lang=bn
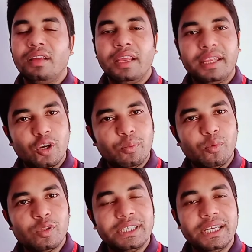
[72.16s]
কেউ
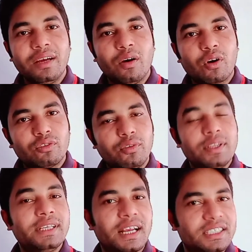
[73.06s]
বলছে
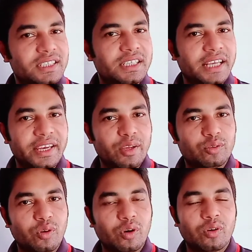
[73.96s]
অর্থনীতি রাজনীতিকে
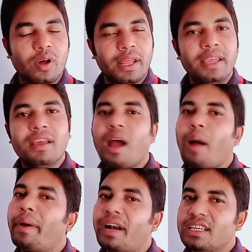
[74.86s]
নিয়ন্ত্রণ করে
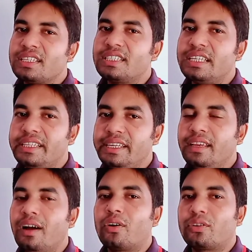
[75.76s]
আবার রাজনীতি
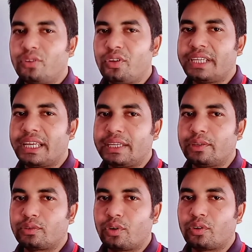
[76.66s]
অর্থনীতিকে
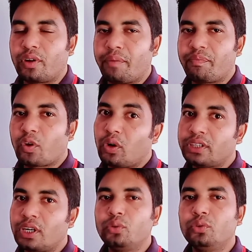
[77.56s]
নিয়ন্ত্রণ করে কথা
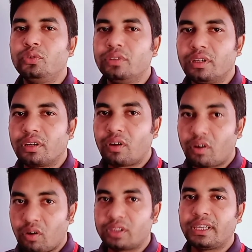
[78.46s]
দু
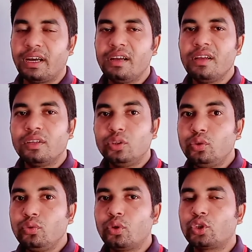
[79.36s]
কথা
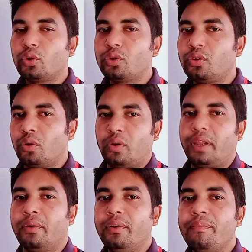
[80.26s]
দুটো সত্য
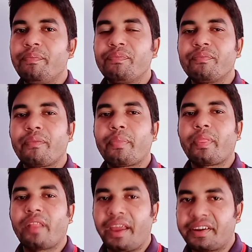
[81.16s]
হলেও
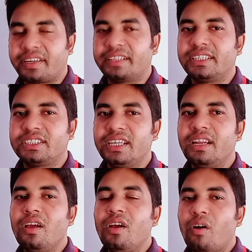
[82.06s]
একটা দেশের
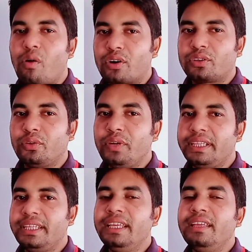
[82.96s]
অর্থনীতি